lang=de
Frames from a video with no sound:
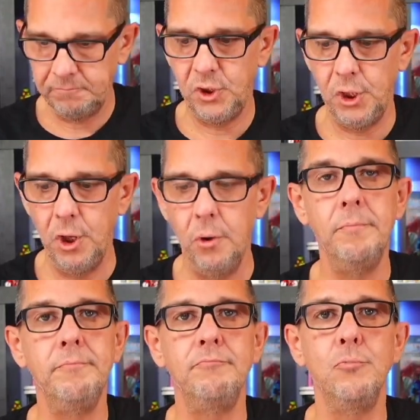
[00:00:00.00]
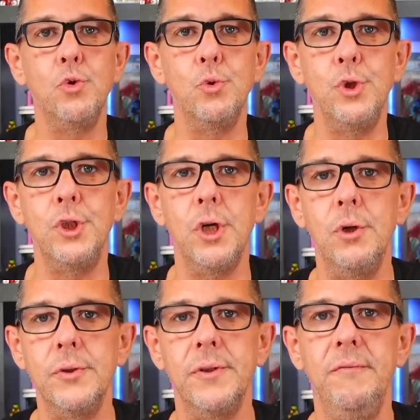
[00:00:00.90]
Genau. So sieht's
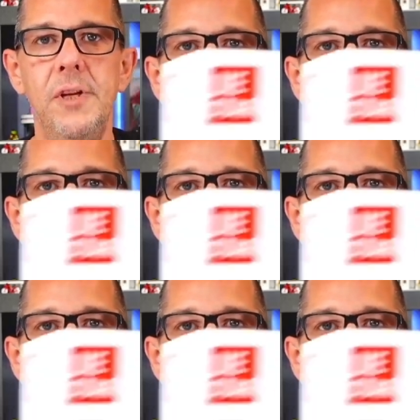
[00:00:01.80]
aus. Wir